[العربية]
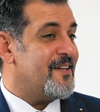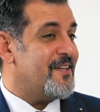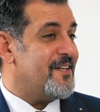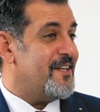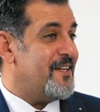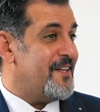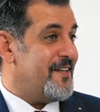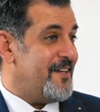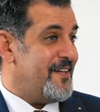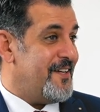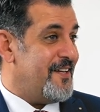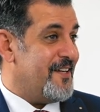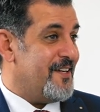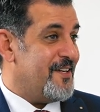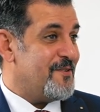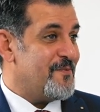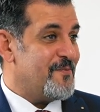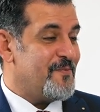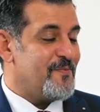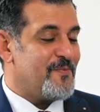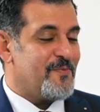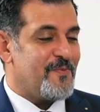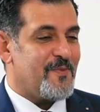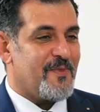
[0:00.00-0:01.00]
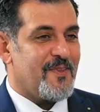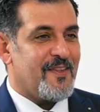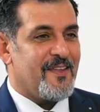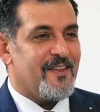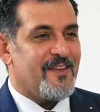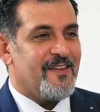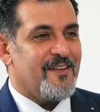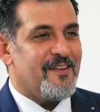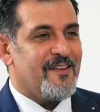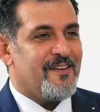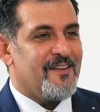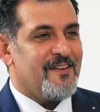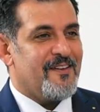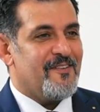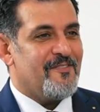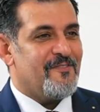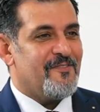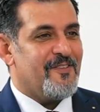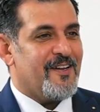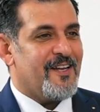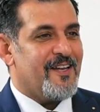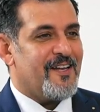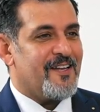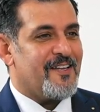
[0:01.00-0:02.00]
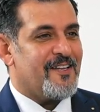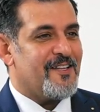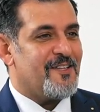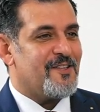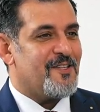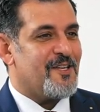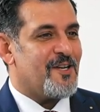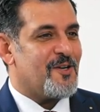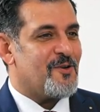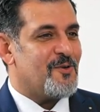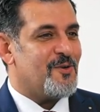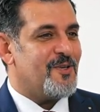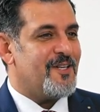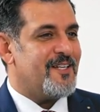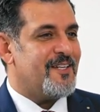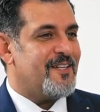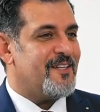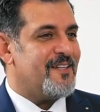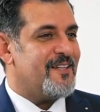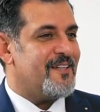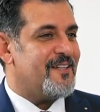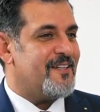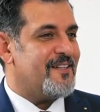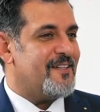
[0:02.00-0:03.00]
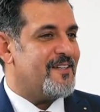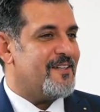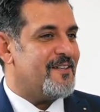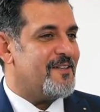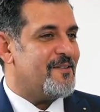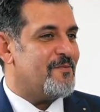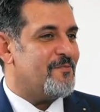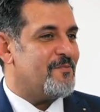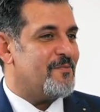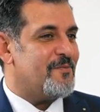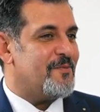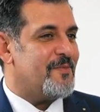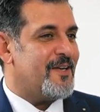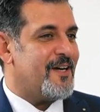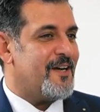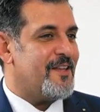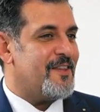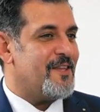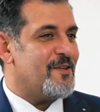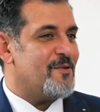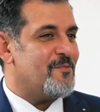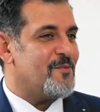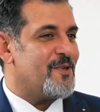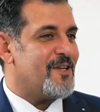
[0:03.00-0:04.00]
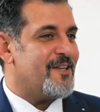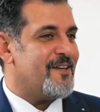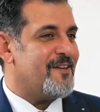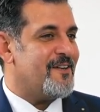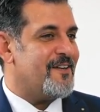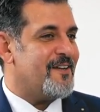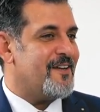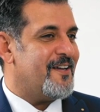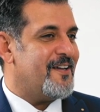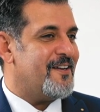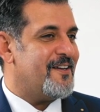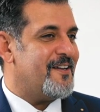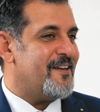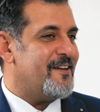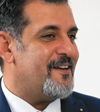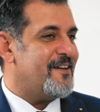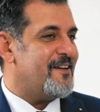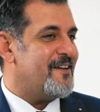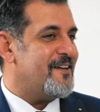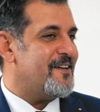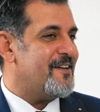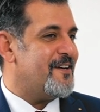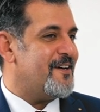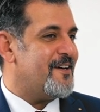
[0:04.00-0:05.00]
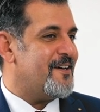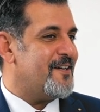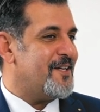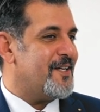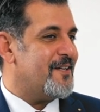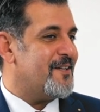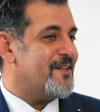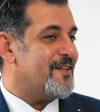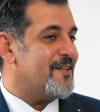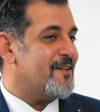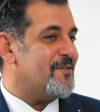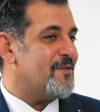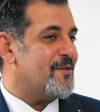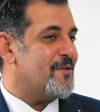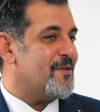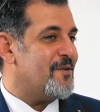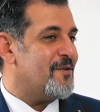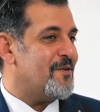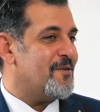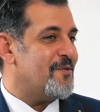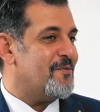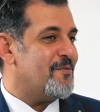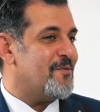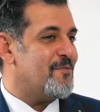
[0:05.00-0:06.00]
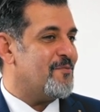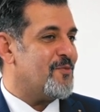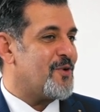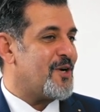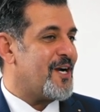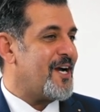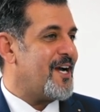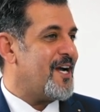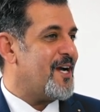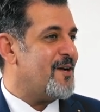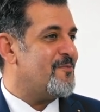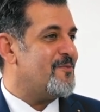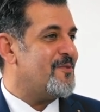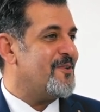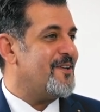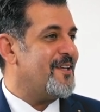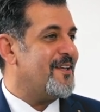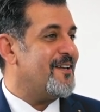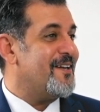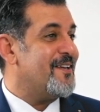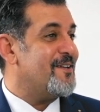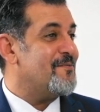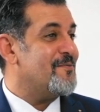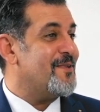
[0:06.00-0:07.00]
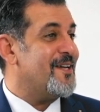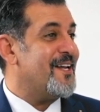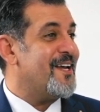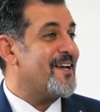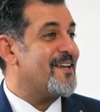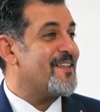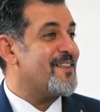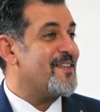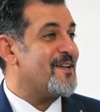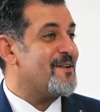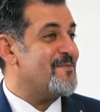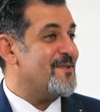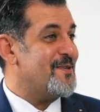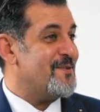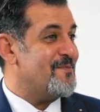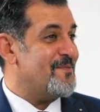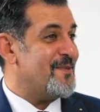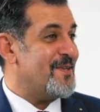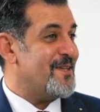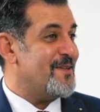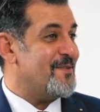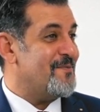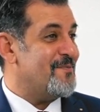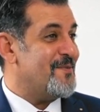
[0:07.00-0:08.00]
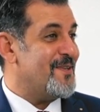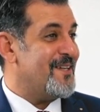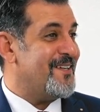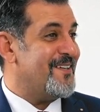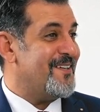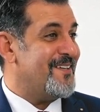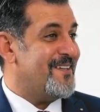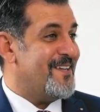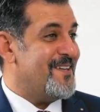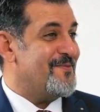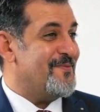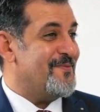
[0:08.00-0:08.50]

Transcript: دينيا فكنت أقول لها هذه يمكن أن دلالة أن أنا مرحب فيني من أكثر من من